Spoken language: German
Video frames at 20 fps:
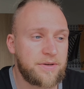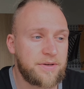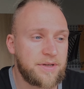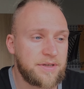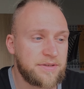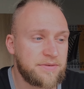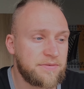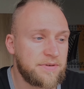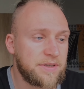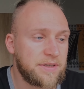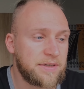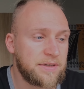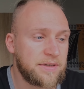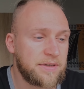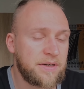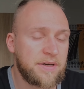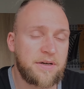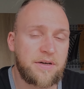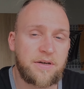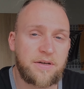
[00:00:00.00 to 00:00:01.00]

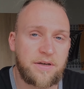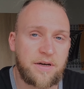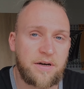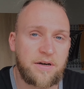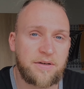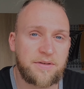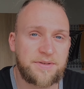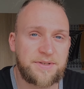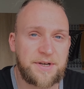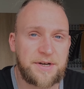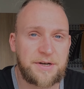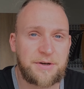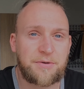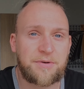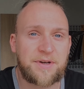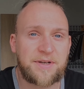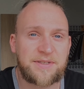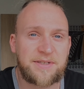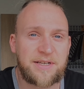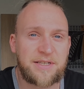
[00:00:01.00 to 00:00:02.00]
Deswegen ja, zeige
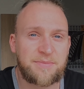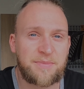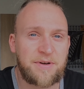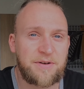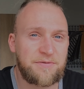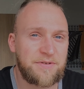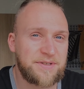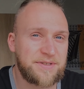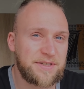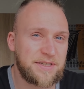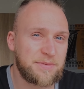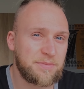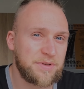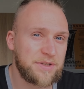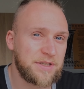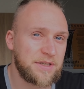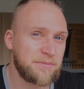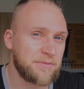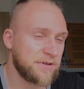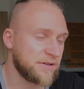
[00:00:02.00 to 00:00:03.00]
ich euch jetzt erstmal, was ich
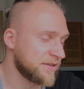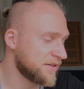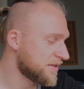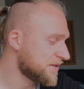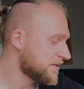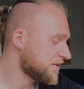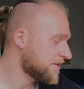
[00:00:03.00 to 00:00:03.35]
mitnehme.